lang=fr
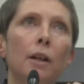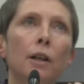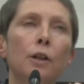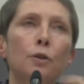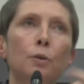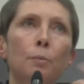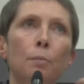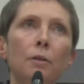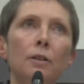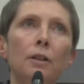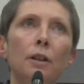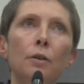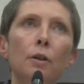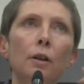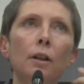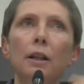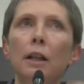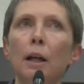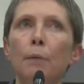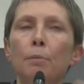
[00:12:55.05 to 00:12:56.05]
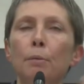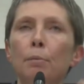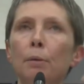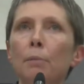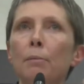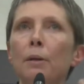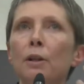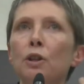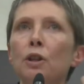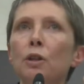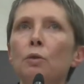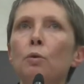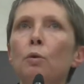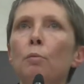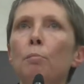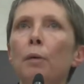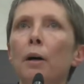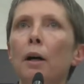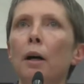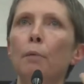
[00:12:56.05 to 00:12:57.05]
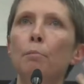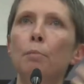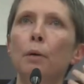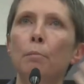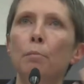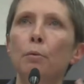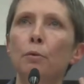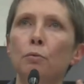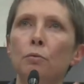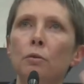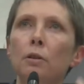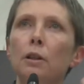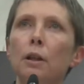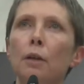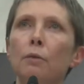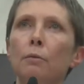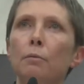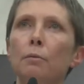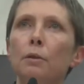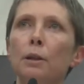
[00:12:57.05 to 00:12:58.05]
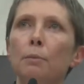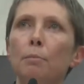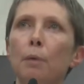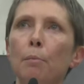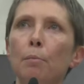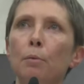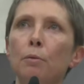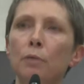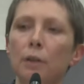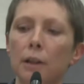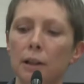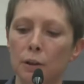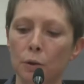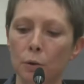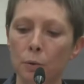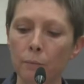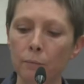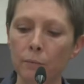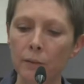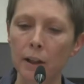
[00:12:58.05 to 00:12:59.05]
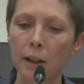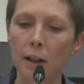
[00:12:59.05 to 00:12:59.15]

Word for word: Et je pense d'ailleurs qu'il a à peu près marché nulle part. je vous dis ça aussi par provocation.